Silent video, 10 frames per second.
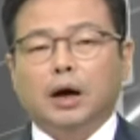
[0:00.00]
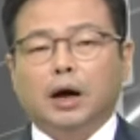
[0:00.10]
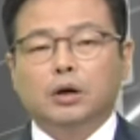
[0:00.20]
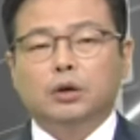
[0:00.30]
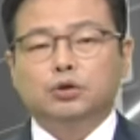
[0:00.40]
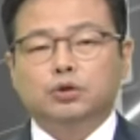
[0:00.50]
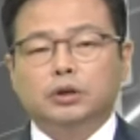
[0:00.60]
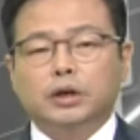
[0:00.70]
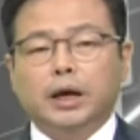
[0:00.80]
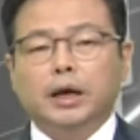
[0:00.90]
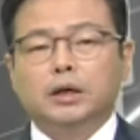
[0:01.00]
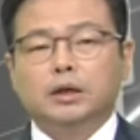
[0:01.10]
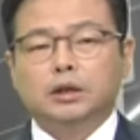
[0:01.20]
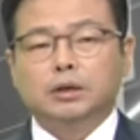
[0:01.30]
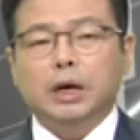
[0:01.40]
관련 주식들의
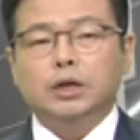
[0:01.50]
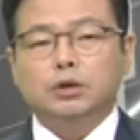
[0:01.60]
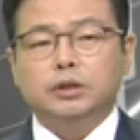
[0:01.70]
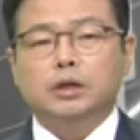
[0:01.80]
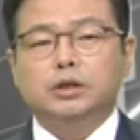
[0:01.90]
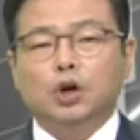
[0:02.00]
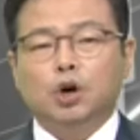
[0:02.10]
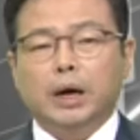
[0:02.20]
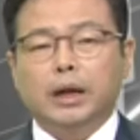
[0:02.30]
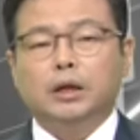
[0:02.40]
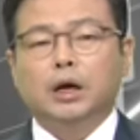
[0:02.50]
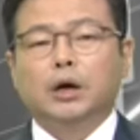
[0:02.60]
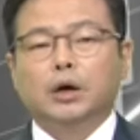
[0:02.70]
흥망성쇠를 체험한